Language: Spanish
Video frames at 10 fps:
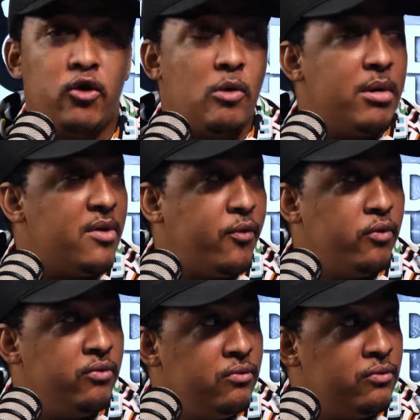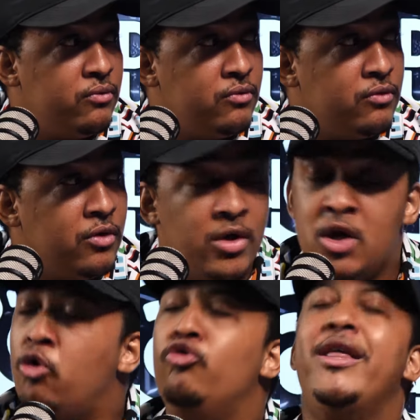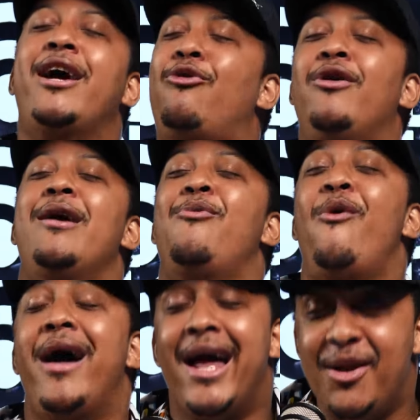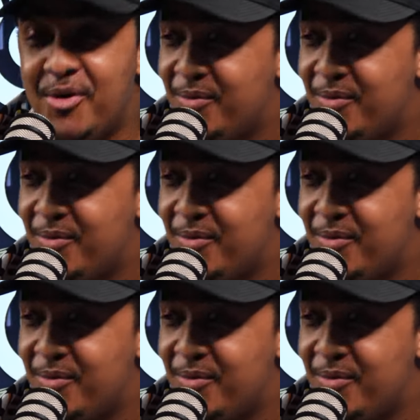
comedy fue un, un descule bueno.